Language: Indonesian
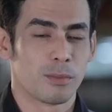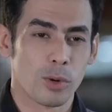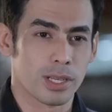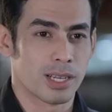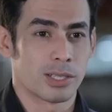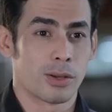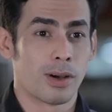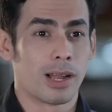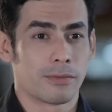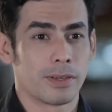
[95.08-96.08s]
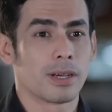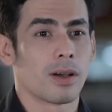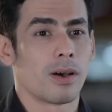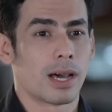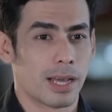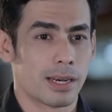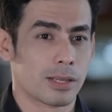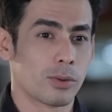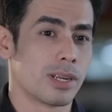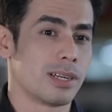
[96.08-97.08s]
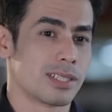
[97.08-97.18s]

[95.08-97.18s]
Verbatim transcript: buat kasih tahu Galvin kalau Ariana tuh ada di